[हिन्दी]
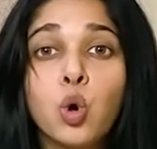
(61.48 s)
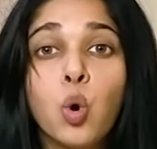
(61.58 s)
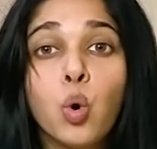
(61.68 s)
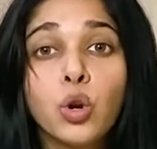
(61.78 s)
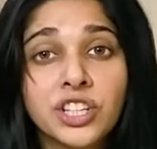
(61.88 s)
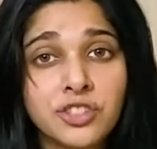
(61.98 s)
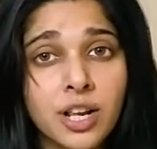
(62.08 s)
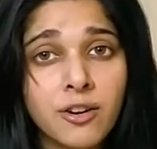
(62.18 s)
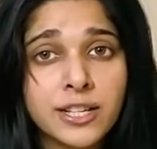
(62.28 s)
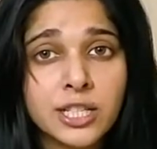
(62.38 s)
को
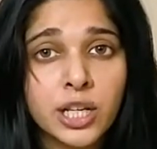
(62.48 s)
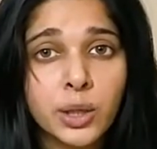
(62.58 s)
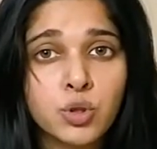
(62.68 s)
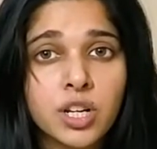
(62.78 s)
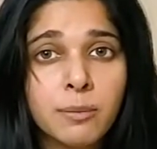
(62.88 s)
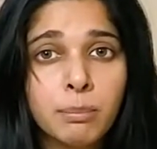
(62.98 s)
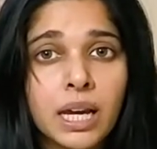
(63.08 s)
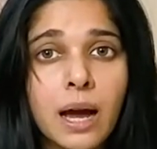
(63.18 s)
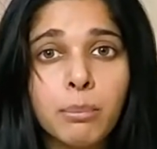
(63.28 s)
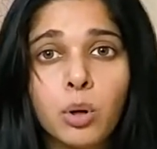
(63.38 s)
ओरिजिनल रेजोल्यूशन पे
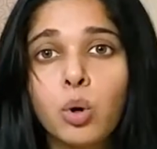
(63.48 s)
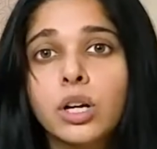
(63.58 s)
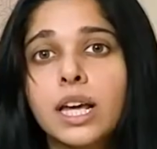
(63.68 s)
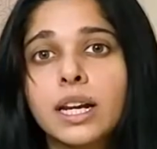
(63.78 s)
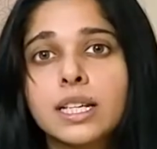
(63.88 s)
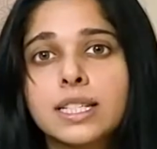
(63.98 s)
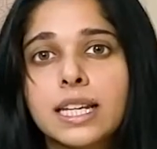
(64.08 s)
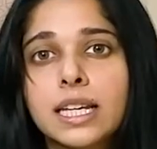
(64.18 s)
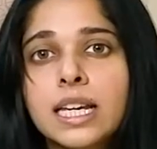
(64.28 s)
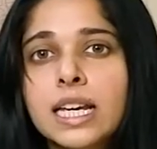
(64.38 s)
अपलोड करने
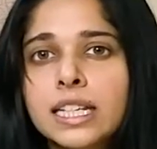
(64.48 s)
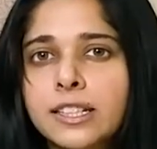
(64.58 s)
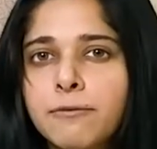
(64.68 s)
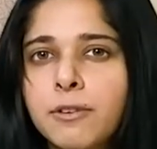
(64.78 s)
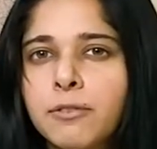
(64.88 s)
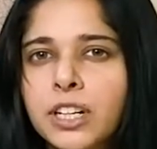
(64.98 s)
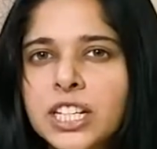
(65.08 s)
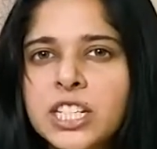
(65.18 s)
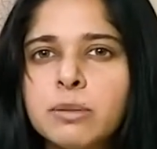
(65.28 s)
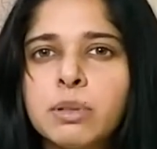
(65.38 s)
से ये
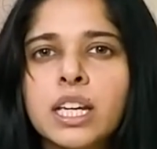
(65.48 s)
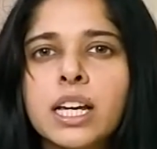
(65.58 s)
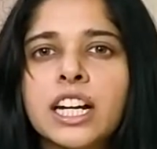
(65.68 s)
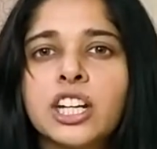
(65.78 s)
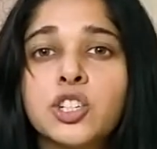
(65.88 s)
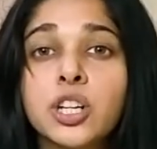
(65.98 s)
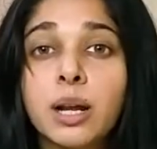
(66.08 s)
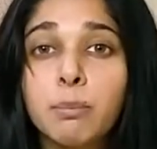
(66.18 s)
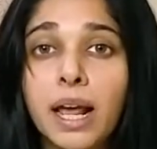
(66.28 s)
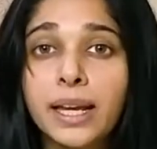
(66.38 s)
15 जीबी की कंडीशन
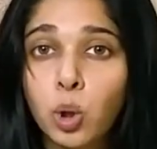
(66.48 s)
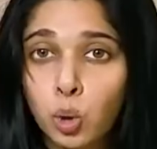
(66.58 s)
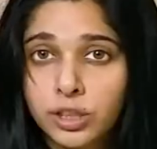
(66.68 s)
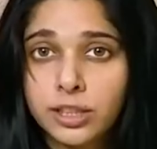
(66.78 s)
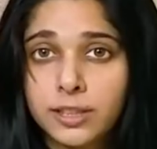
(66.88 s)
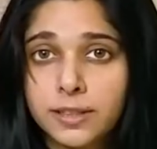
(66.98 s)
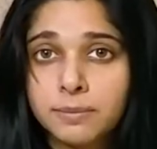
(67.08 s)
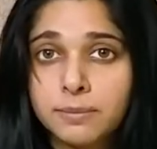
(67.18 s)
अप्लाई होती थी